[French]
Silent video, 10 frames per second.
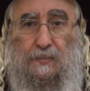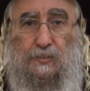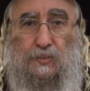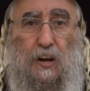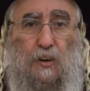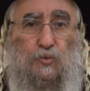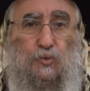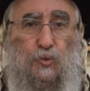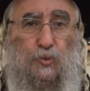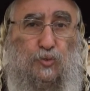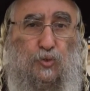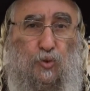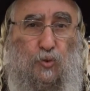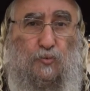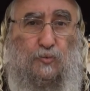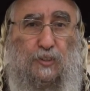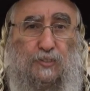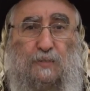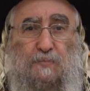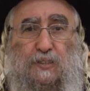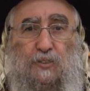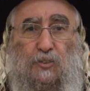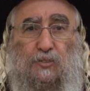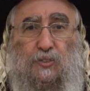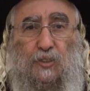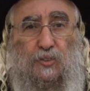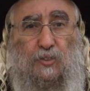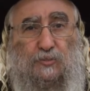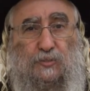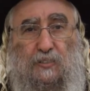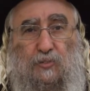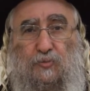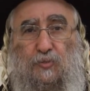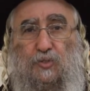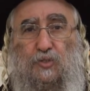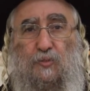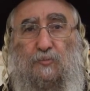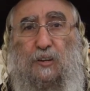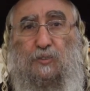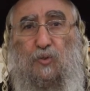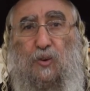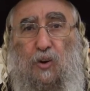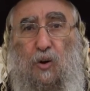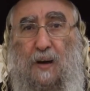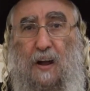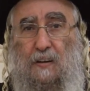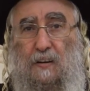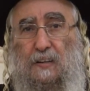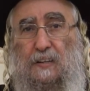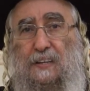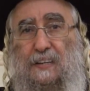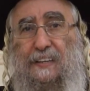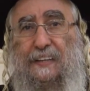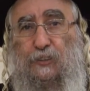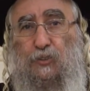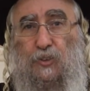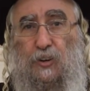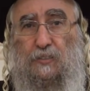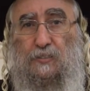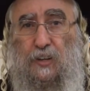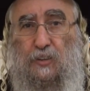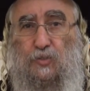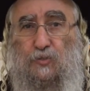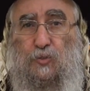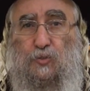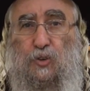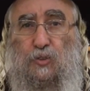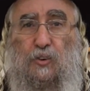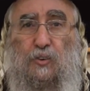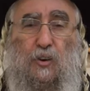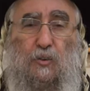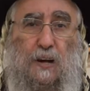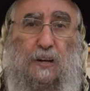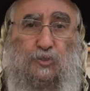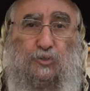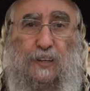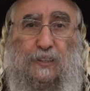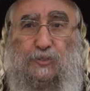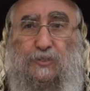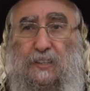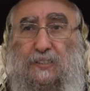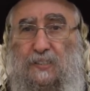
là où tu te trouves, dans tes midotes, dans ton, dans ton fonctionnement à toi normal, et que dans, dans, ce fonctionnement normal, tu vas utiliser